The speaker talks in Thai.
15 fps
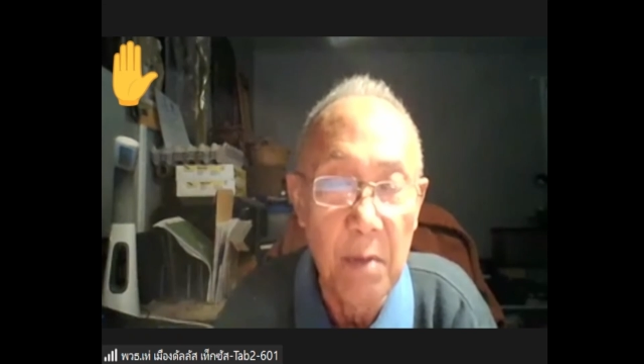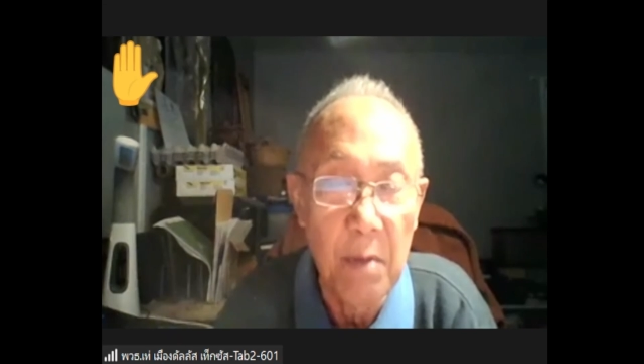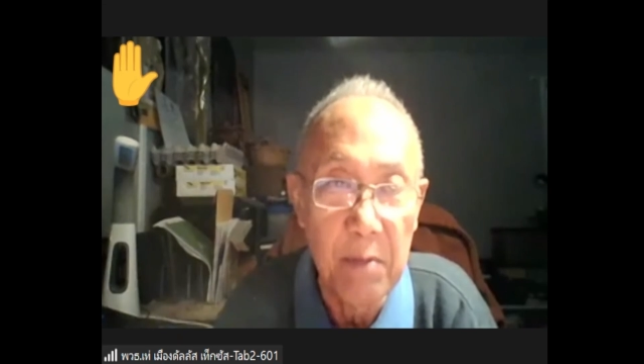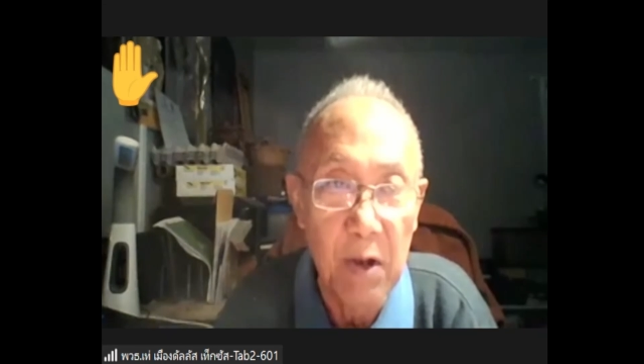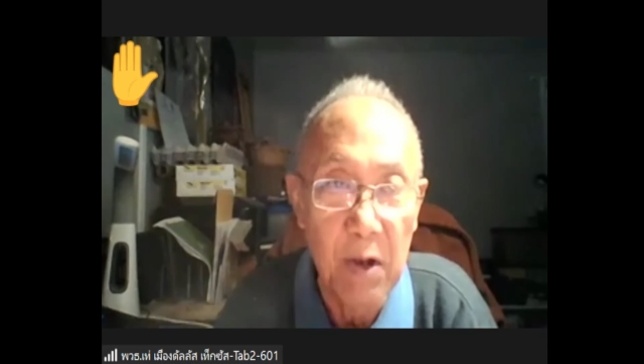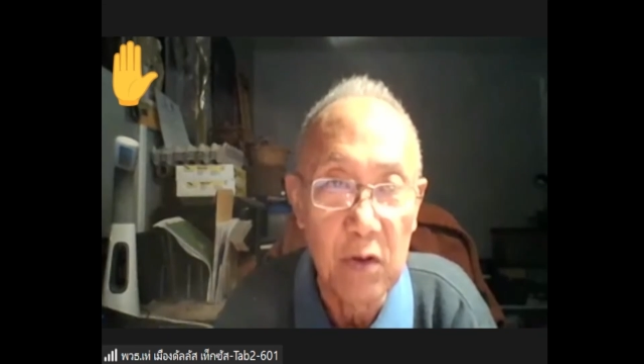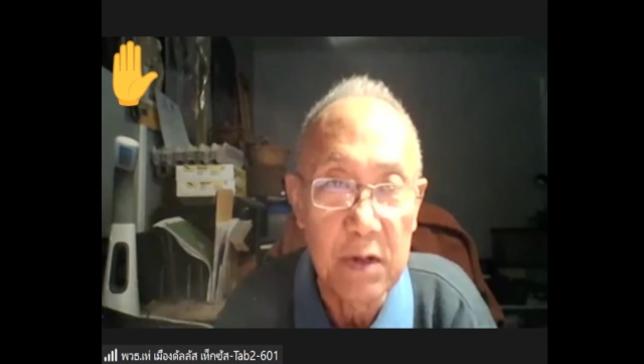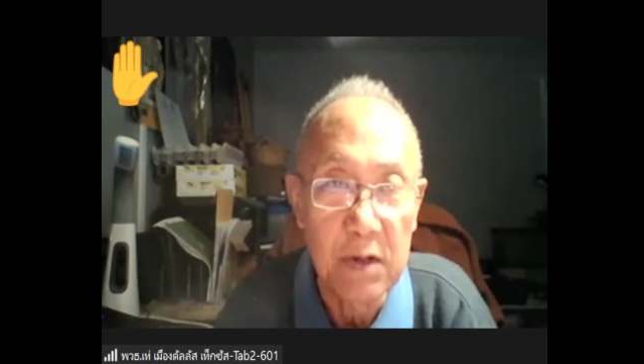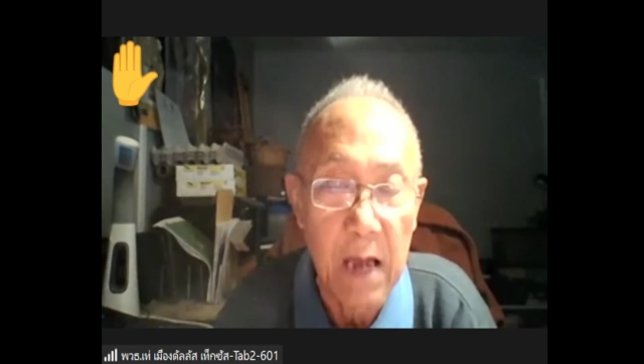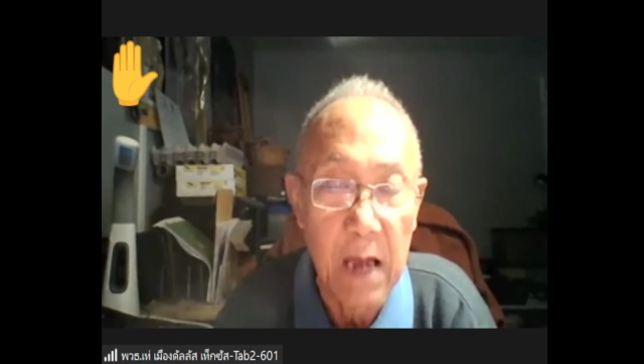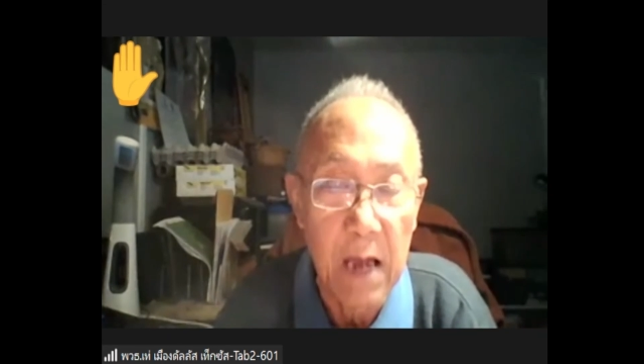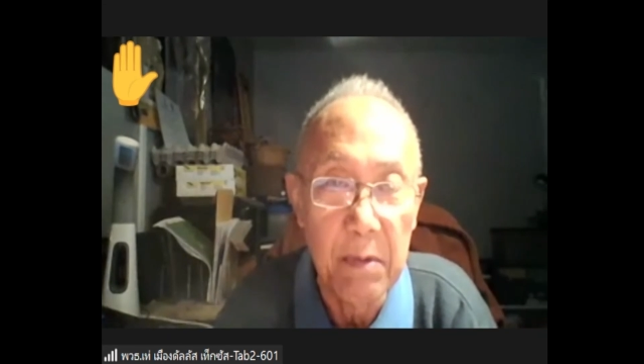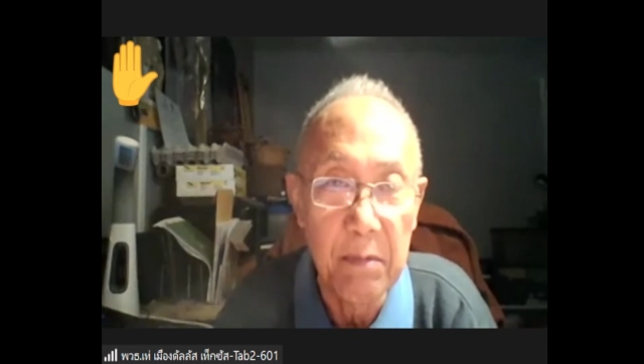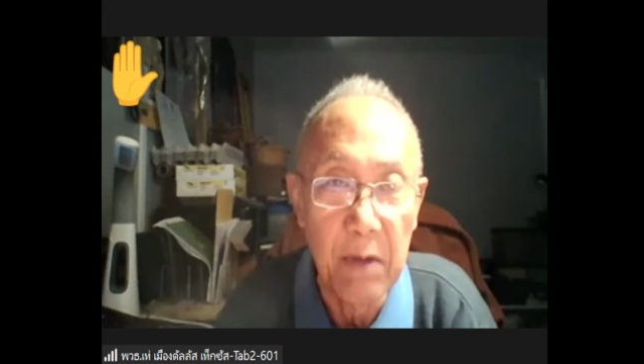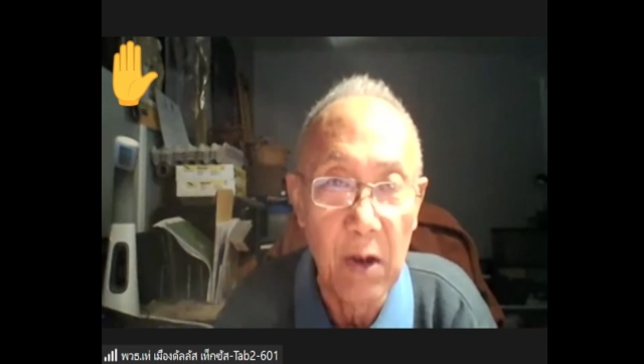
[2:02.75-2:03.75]
ไม่มีรถ
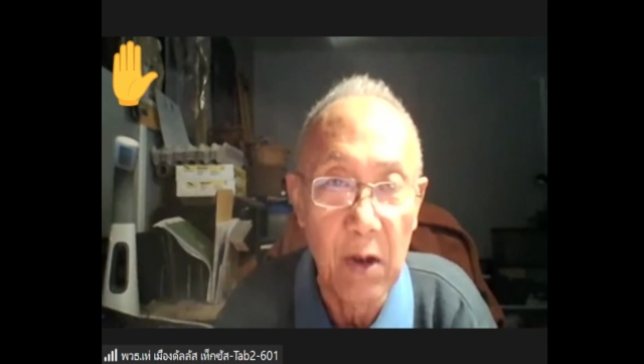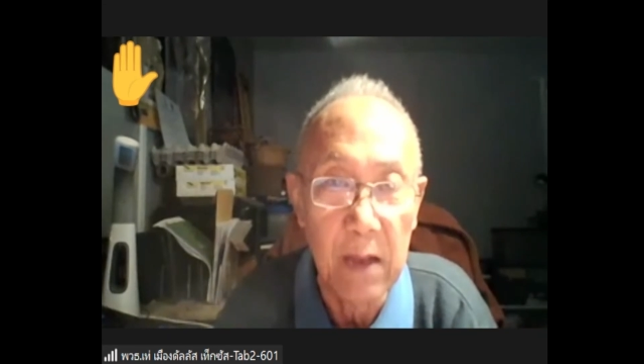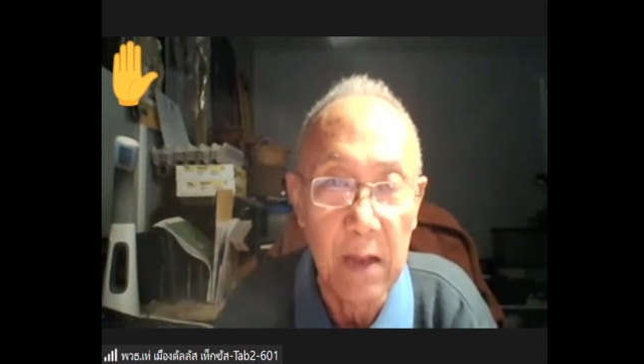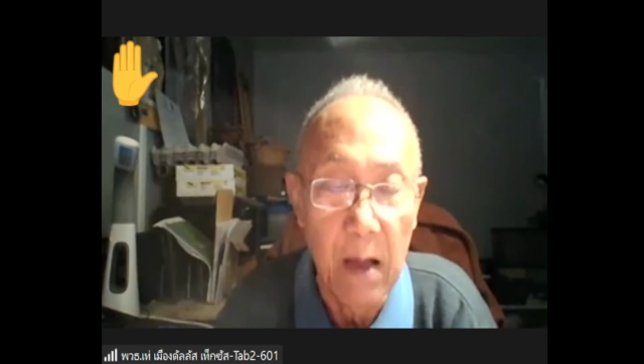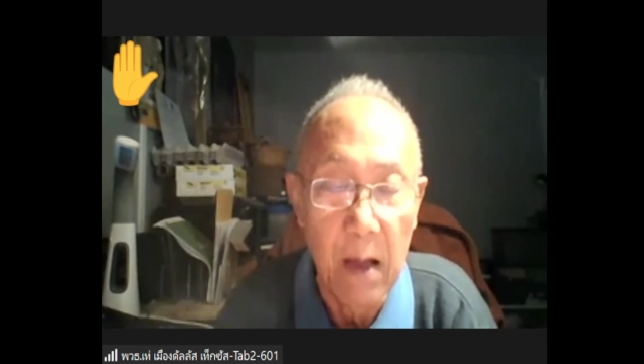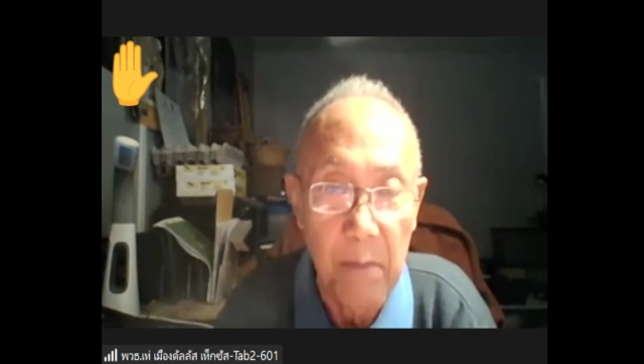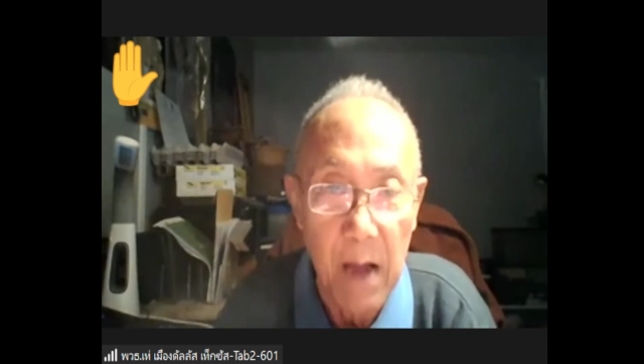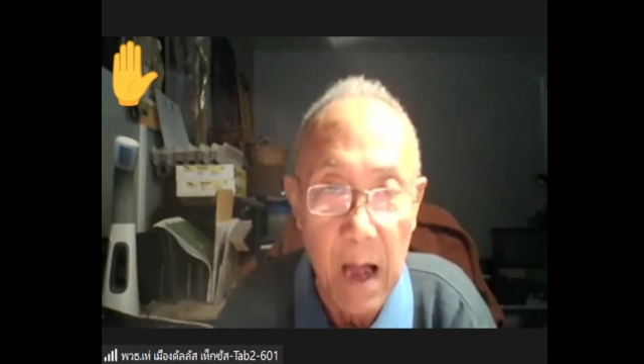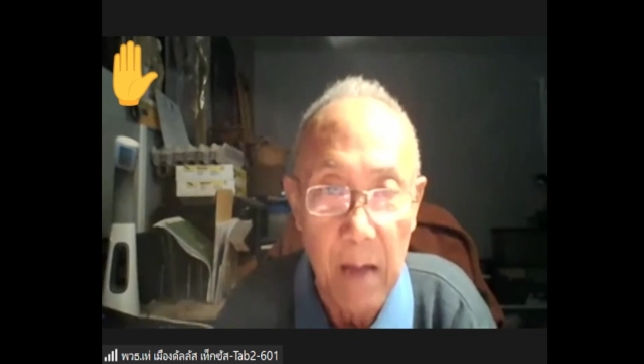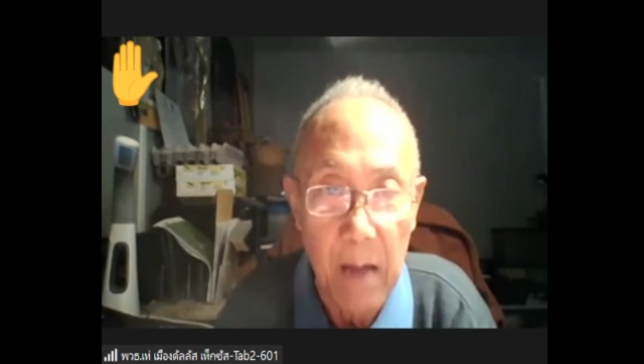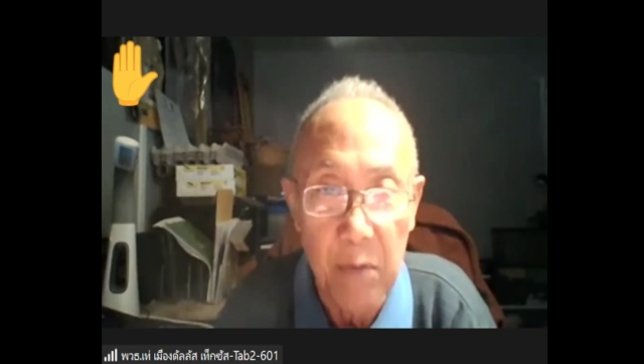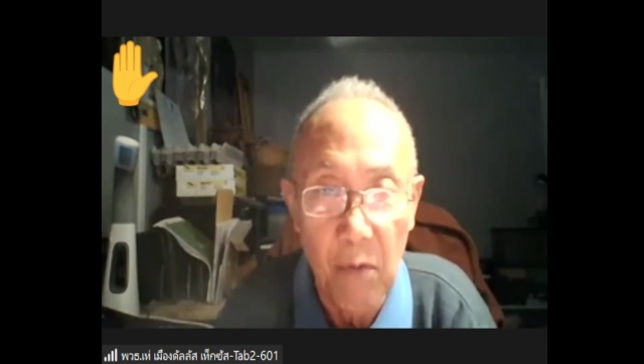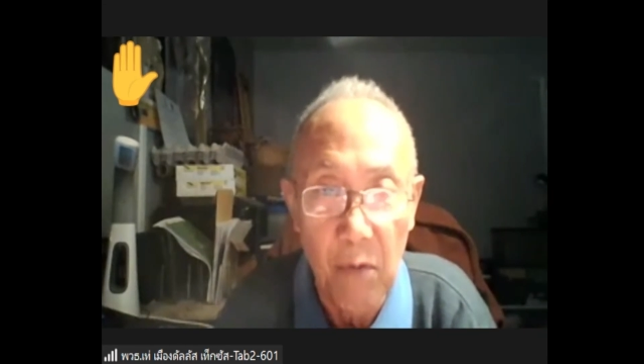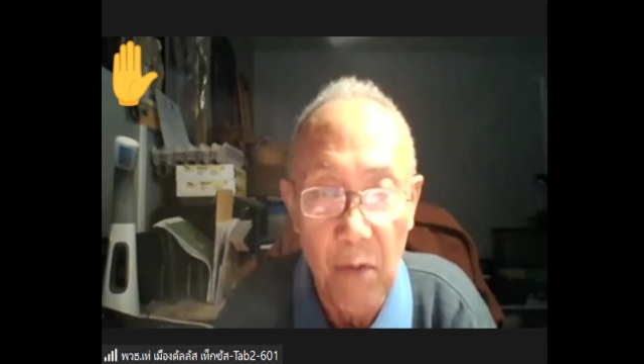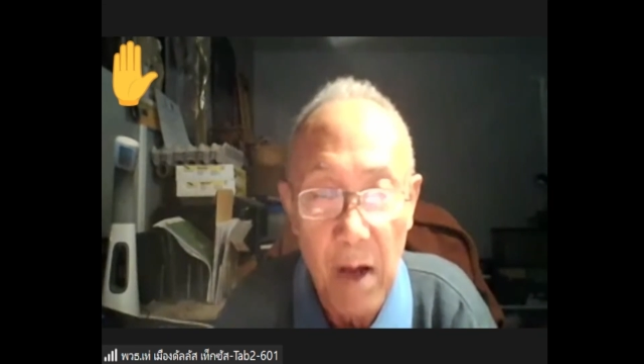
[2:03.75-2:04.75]
ใช้ไม่มีรถทำ
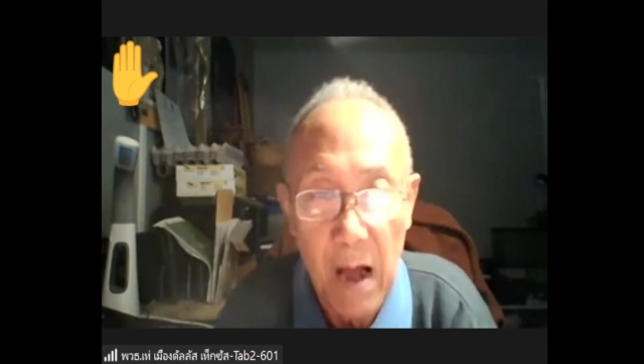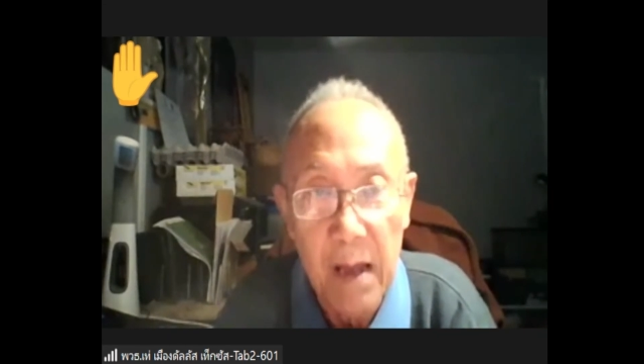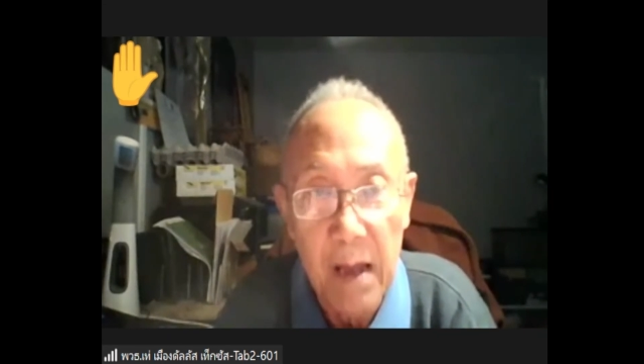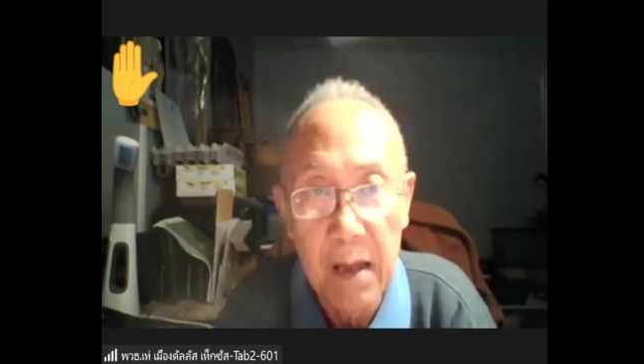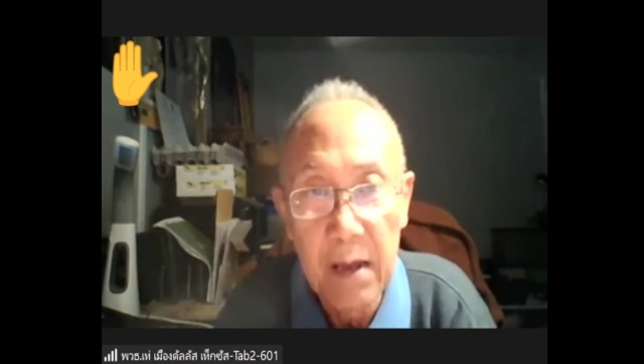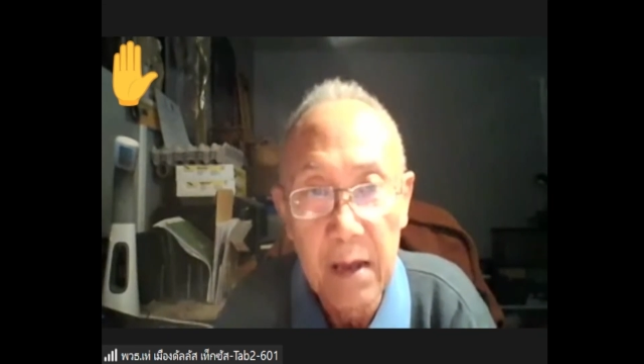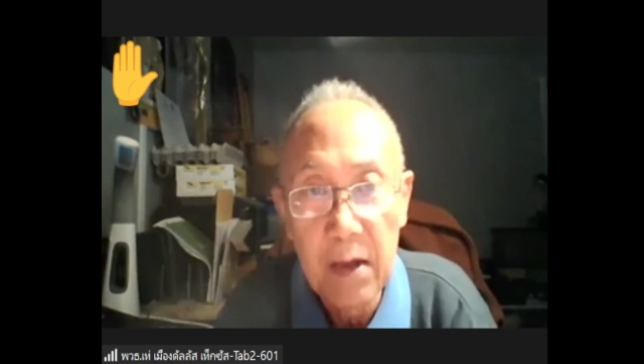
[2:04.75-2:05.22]
งานเพราะว่า